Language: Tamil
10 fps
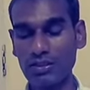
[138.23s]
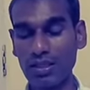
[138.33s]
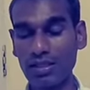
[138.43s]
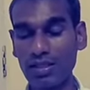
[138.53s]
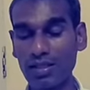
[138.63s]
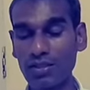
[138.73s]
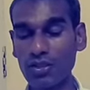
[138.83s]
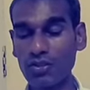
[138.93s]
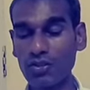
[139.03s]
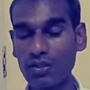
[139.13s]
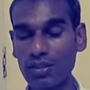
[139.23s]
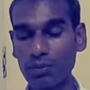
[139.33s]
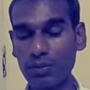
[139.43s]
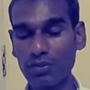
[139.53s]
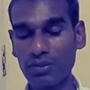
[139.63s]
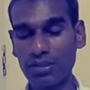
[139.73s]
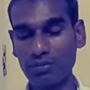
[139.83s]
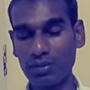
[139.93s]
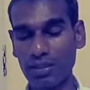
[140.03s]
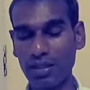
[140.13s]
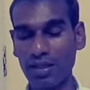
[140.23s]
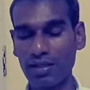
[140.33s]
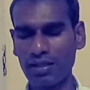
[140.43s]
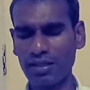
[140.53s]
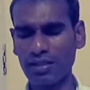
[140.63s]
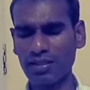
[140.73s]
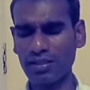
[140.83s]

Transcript: ஸோ அதுக்காக குழந்தை பருவத்தை மறந்துடாதீங்க